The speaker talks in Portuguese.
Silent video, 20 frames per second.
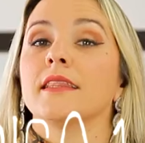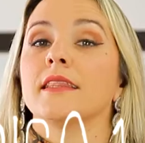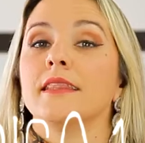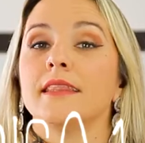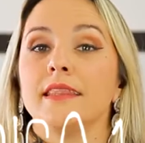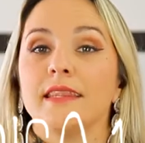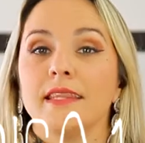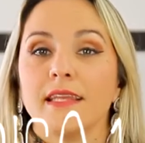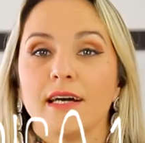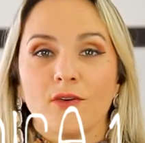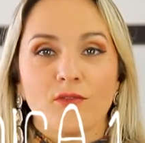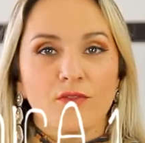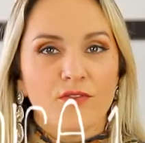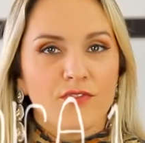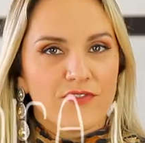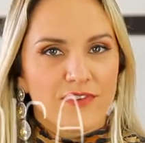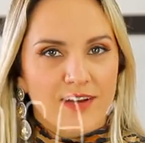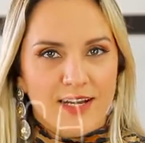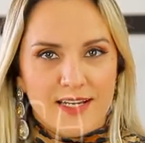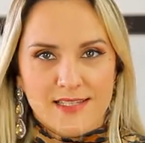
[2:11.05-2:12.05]
Não
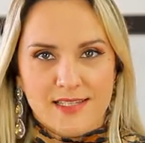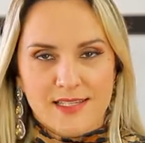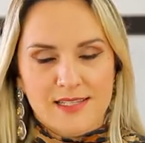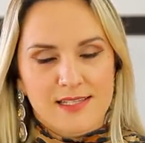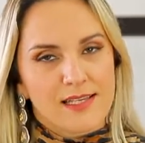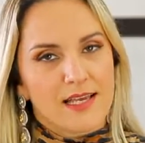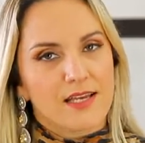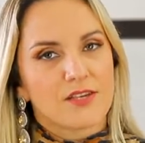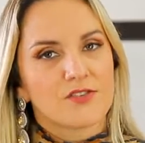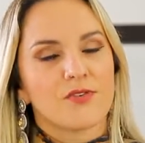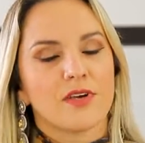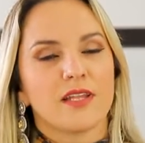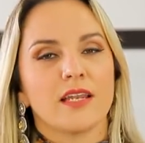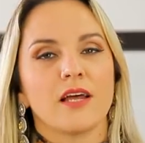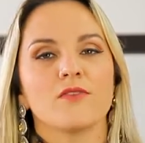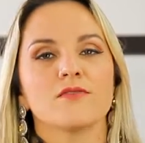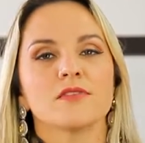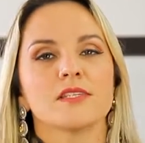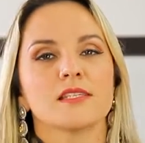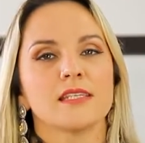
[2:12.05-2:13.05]
faça sexo
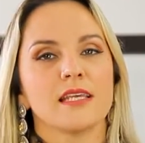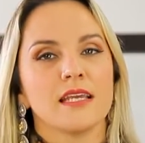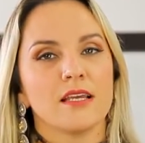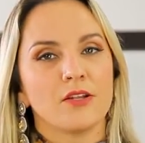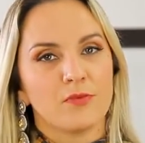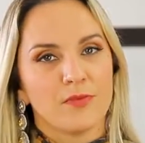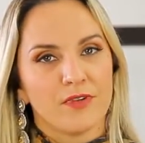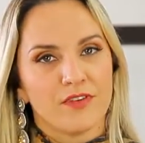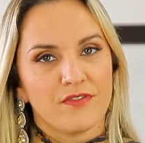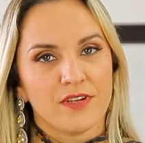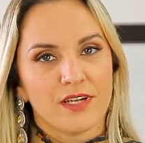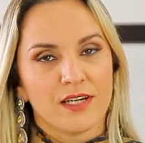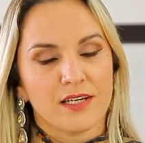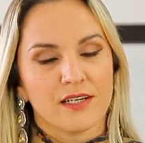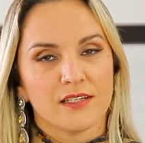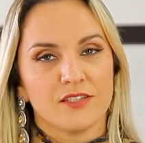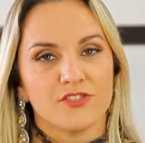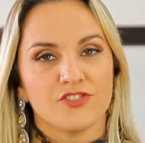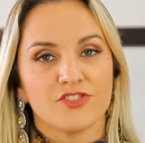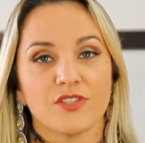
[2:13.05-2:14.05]
anal sem
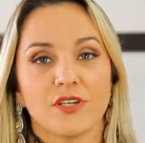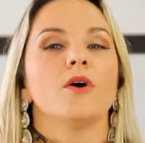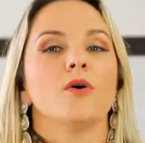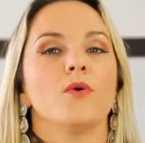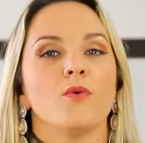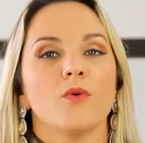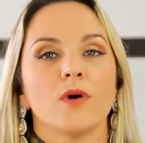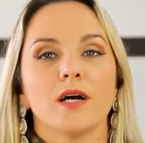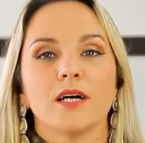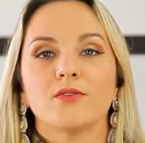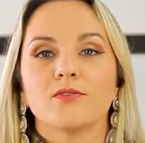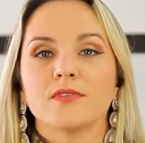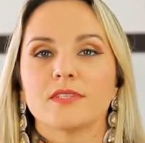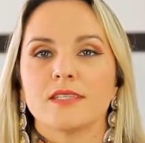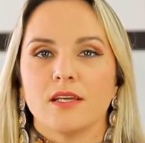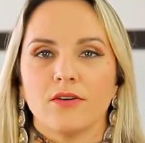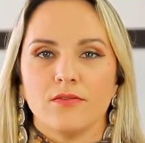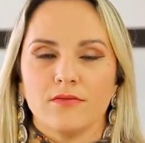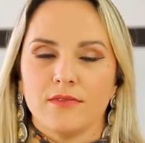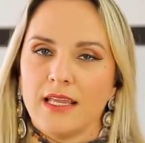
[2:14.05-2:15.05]
lubrificante. O ânus
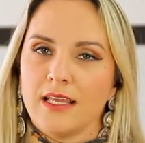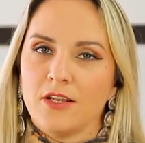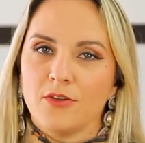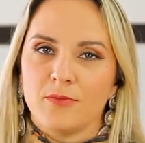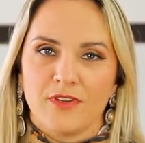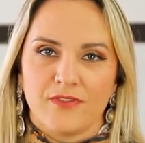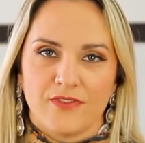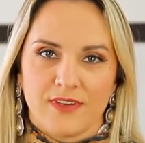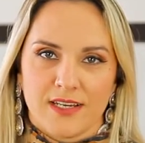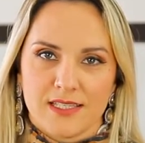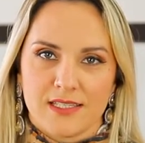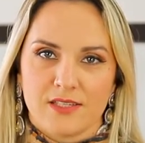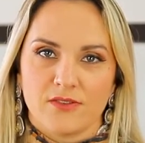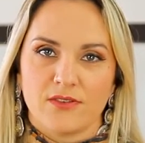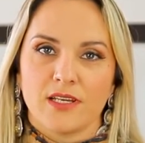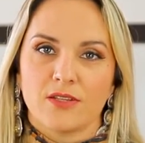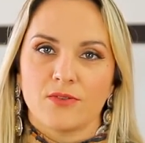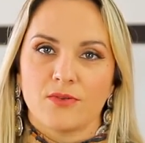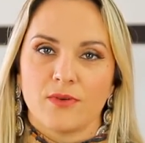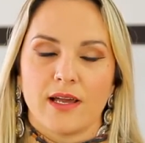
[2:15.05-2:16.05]
não tem lubrificação
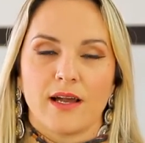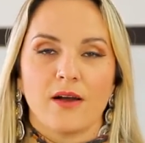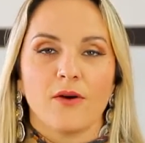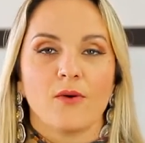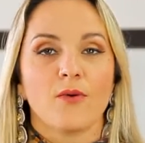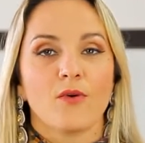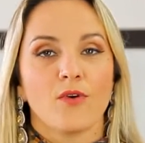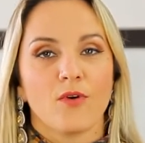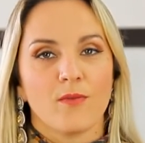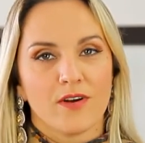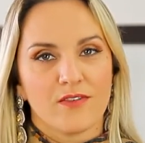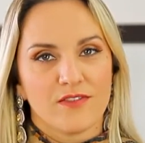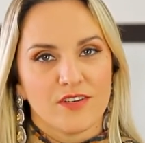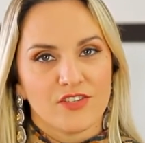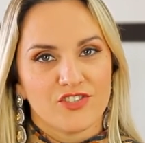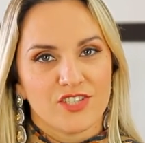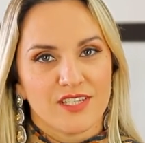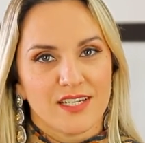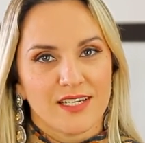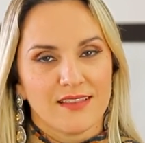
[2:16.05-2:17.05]
natural como a
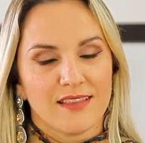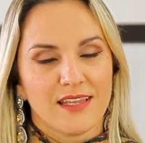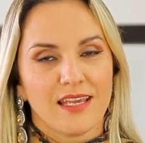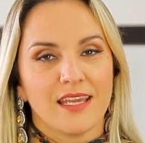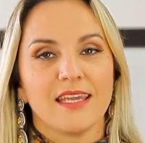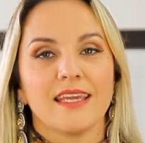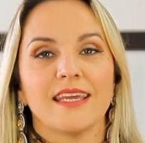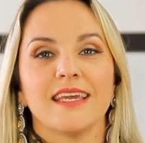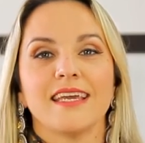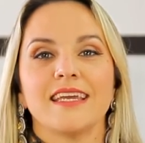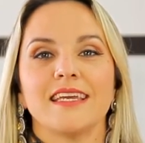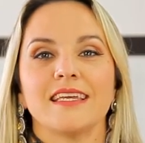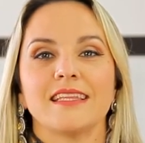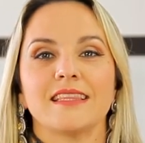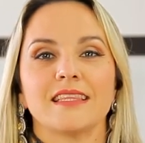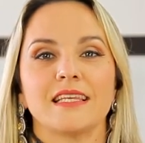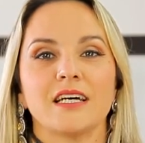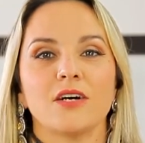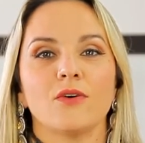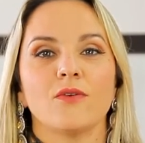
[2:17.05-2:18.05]
vagina tem,
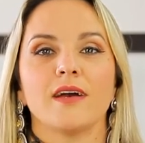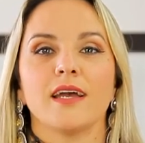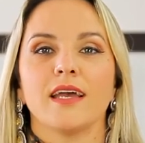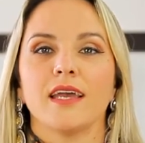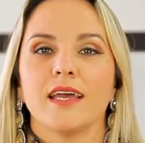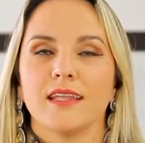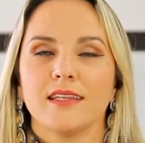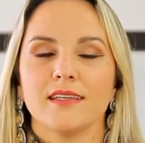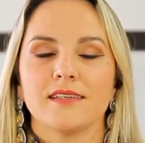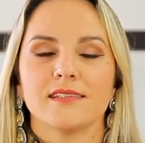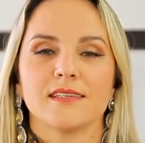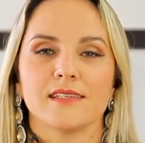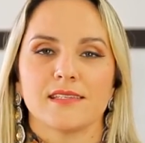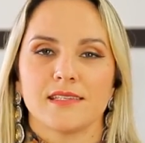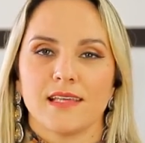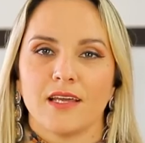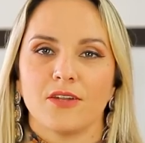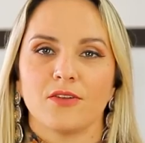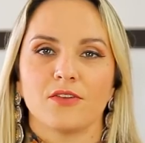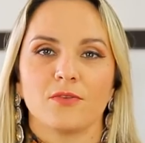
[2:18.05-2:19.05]
então é
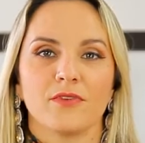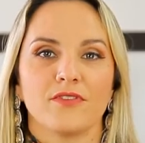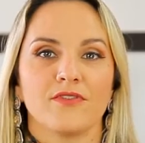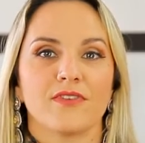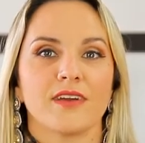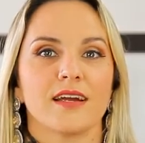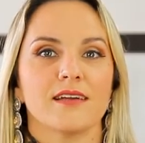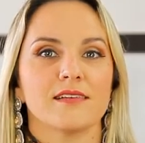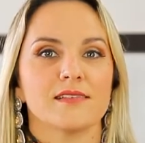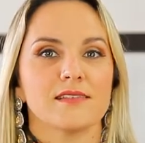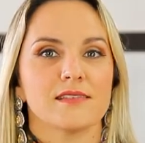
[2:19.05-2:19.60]
necessário lubrificar